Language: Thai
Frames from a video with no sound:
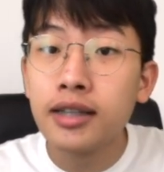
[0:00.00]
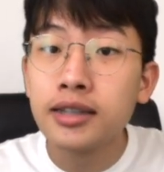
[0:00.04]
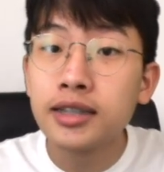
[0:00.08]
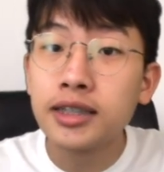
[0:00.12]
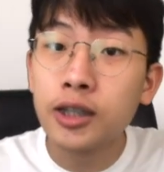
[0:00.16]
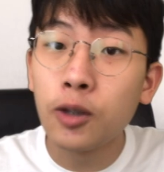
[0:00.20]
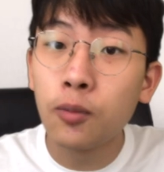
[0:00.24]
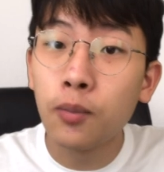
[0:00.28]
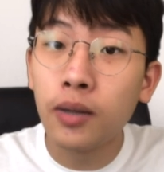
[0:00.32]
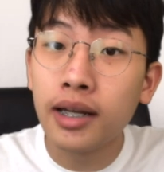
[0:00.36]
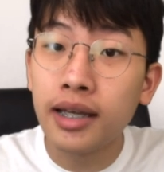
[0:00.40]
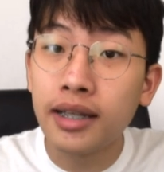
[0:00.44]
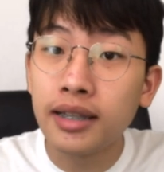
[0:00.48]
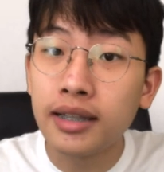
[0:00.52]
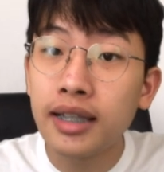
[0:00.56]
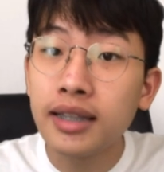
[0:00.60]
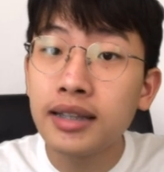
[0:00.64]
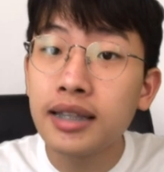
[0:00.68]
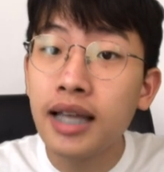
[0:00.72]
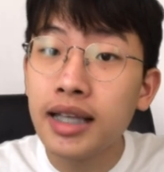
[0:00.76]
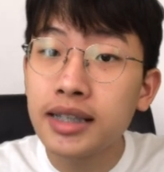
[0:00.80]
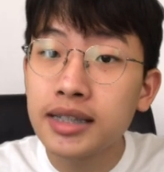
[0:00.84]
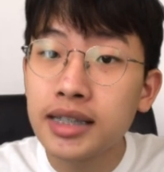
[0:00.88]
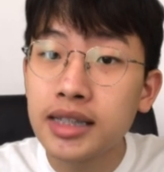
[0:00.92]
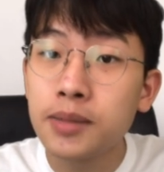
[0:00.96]
เซลล์มะเร็งที่
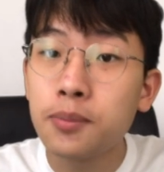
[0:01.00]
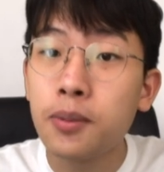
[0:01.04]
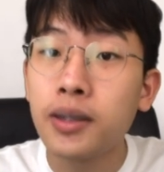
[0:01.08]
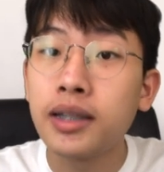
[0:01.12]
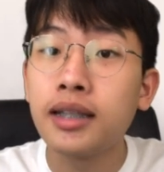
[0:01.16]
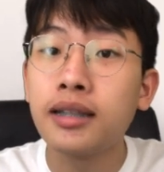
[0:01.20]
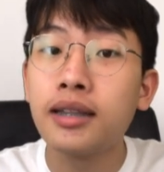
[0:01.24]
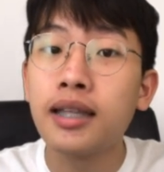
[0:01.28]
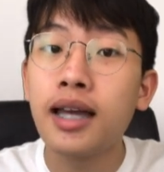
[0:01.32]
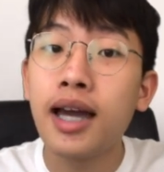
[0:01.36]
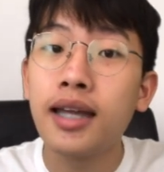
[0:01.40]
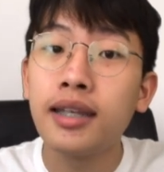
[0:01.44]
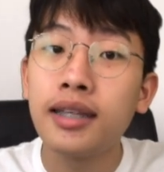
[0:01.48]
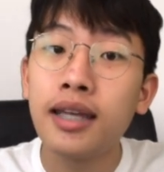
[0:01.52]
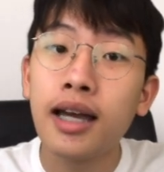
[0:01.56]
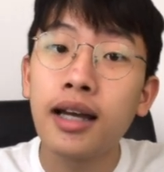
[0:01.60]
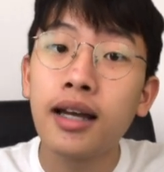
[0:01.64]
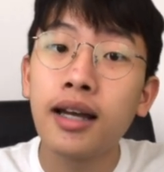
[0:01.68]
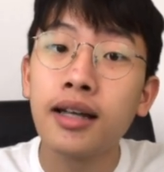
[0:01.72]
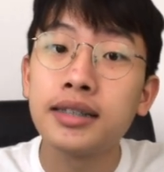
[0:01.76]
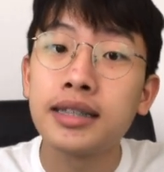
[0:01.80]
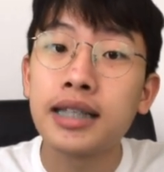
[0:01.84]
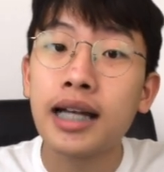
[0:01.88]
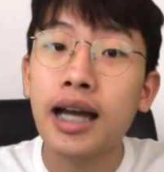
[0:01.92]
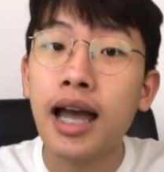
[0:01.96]
ต้านซิสพาตินได้เนี่ย
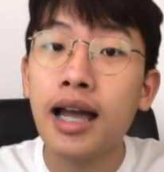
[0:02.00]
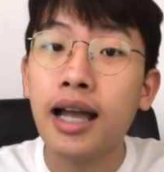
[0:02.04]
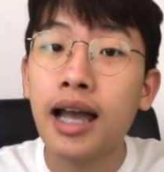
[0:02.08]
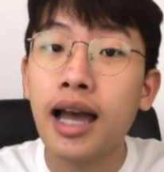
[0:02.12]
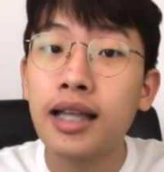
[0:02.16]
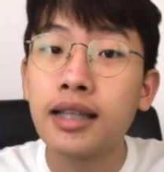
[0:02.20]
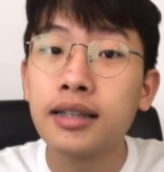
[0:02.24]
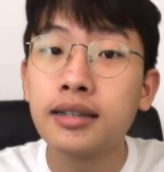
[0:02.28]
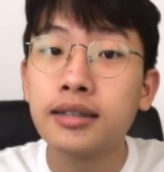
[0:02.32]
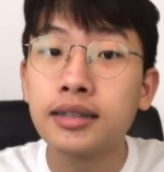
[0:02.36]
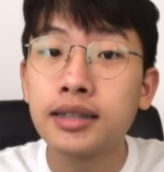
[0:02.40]
เกิดจากอาการ